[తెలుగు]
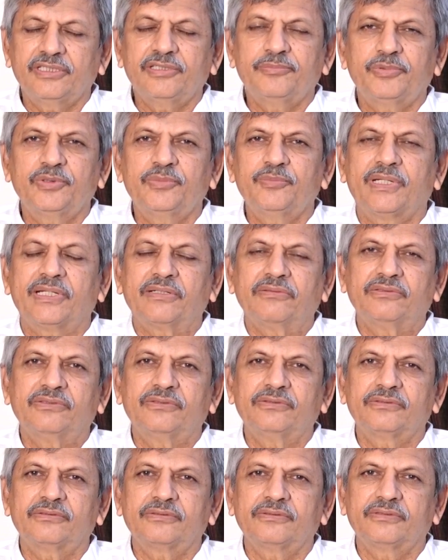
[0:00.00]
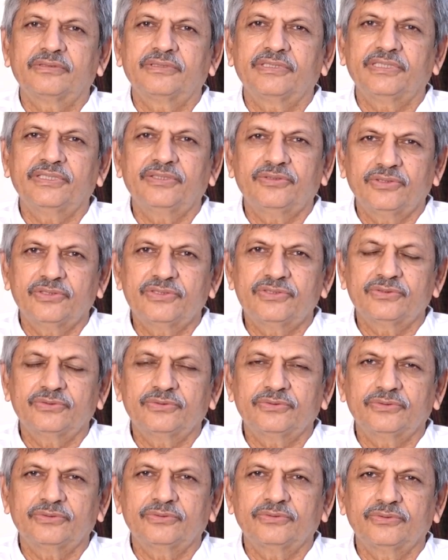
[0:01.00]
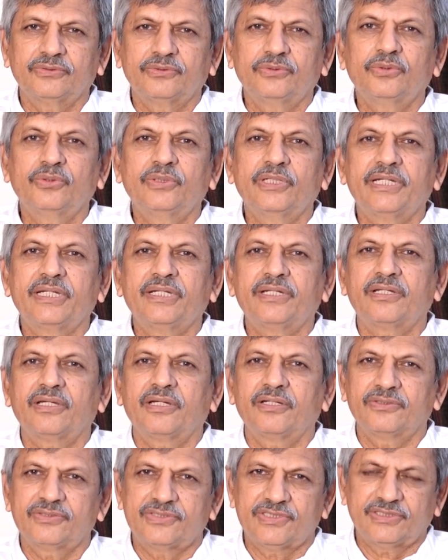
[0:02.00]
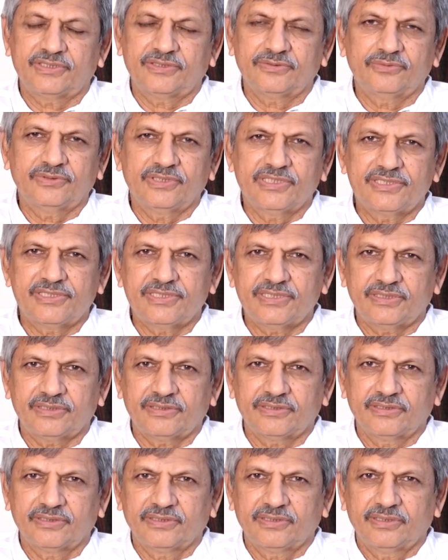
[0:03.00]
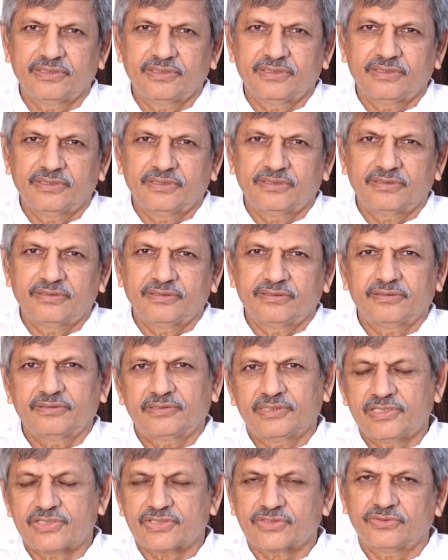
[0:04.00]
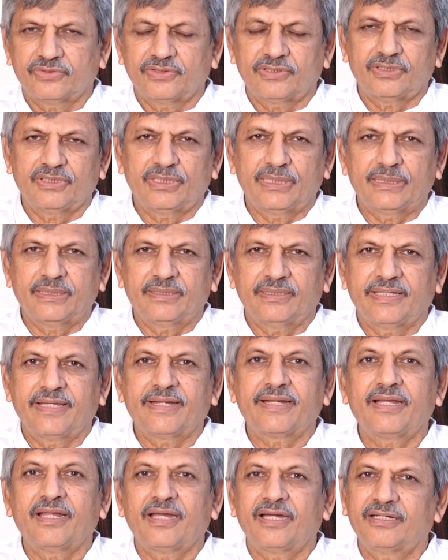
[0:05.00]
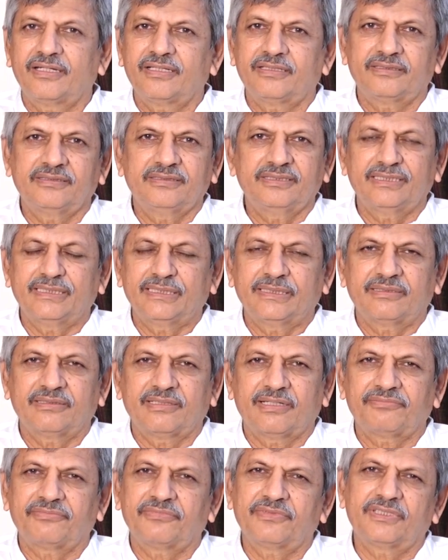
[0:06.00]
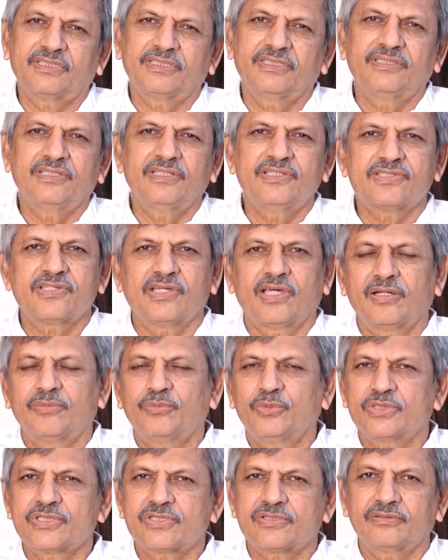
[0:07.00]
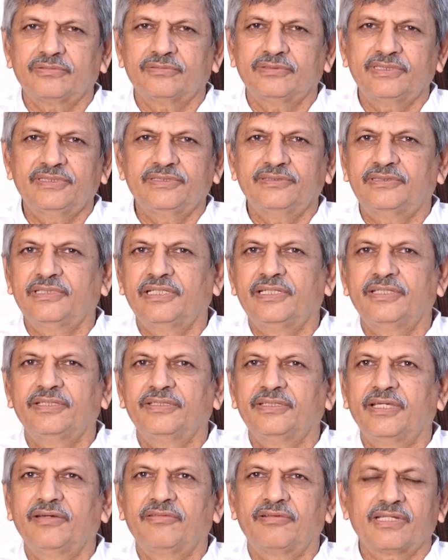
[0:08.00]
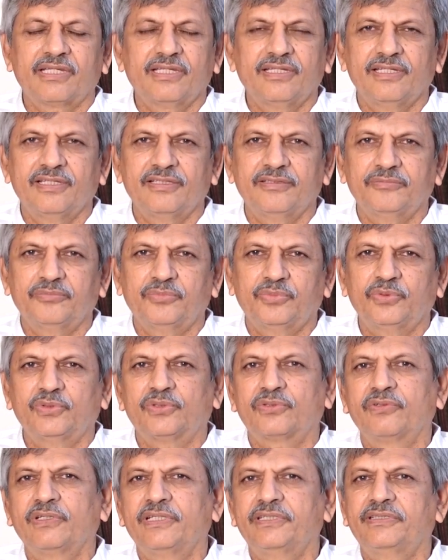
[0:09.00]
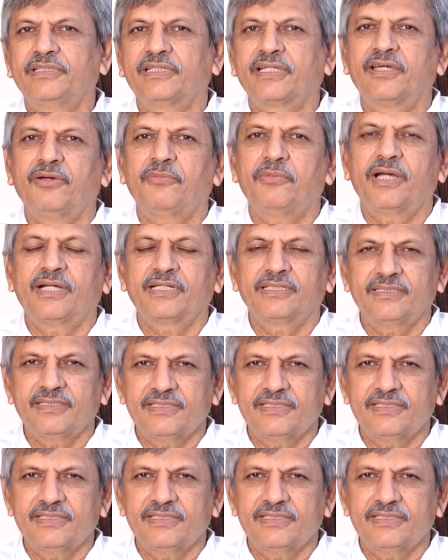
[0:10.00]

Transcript: ఇప్పుడు మనం ఈరోజు గోరింటాకు చెట్టు గురించి తెలుసుకుందామండి హెన్న అంటారు దీన్ని అందరికీ తెలుసు ఆల్మోస్ట్ ఇది తెలియంది ఎవరికీ లేదు పూర్వం అయితే ఇంకా బాగా